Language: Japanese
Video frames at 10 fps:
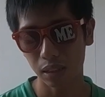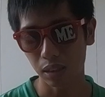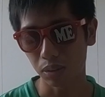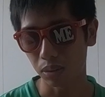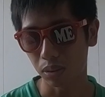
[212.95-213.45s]

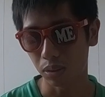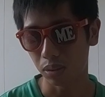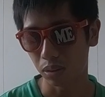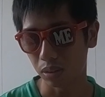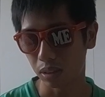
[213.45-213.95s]
あ
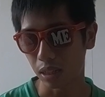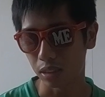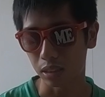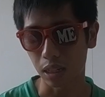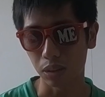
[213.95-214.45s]
のなんで
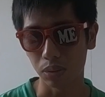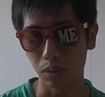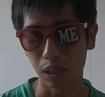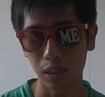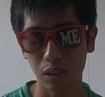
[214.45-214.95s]
すかあ
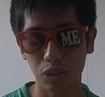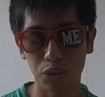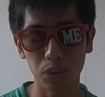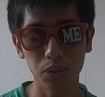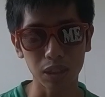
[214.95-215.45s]
の
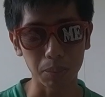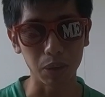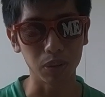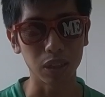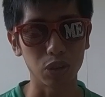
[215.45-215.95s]
女王様
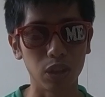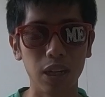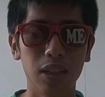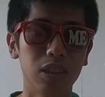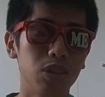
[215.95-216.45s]
をさちょっと
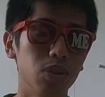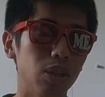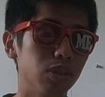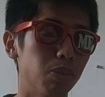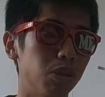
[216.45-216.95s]
批判してるよう
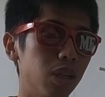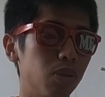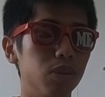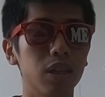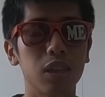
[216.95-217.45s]
な歌も結
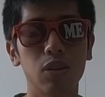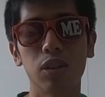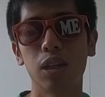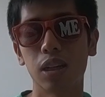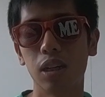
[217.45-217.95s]
構歌ってたわ
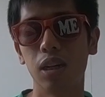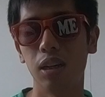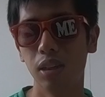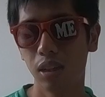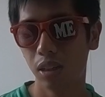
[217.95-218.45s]
けだか
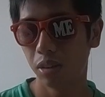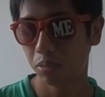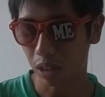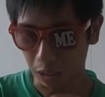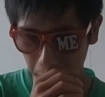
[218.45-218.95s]
ら
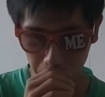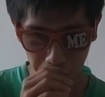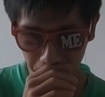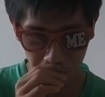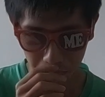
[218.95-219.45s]
まあ
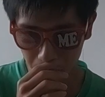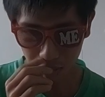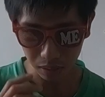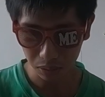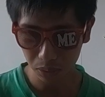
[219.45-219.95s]

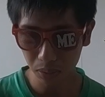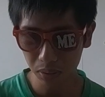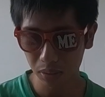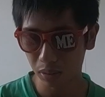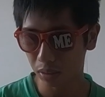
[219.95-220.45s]

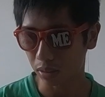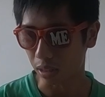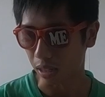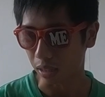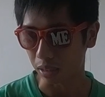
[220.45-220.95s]
ロック
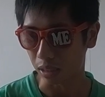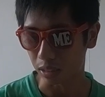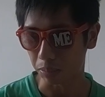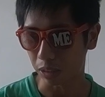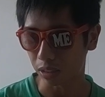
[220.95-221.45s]
はで
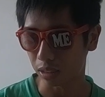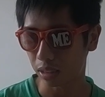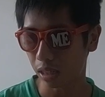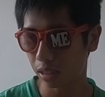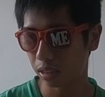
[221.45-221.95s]
すね別に
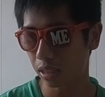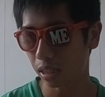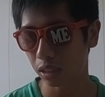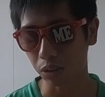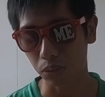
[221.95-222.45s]
政治
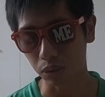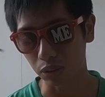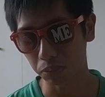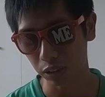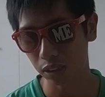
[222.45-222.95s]
関係のこと
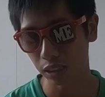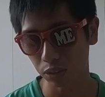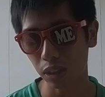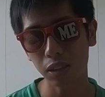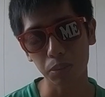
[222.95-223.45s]
は全
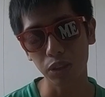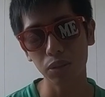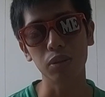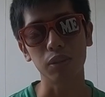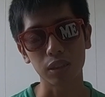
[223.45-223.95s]
然歌ってもいい
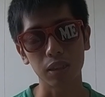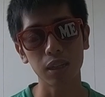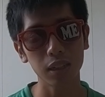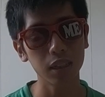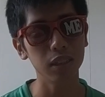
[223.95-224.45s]
と思いますね
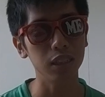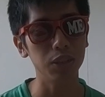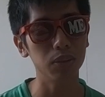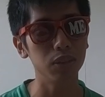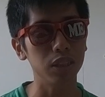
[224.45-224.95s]
ただ単に
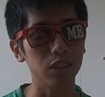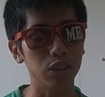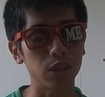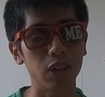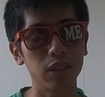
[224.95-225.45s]
日本人には
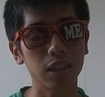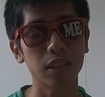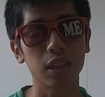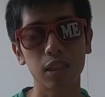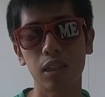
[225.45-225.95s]
ちょっと合わな
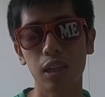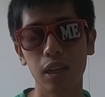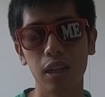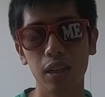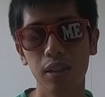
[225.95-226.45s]
かっただけ
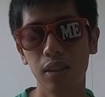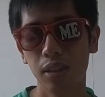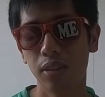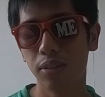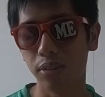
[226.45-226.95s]
で
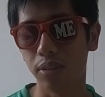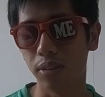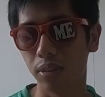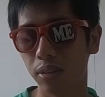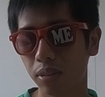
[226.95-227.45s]
う
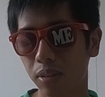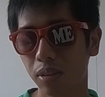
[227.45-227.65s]
ん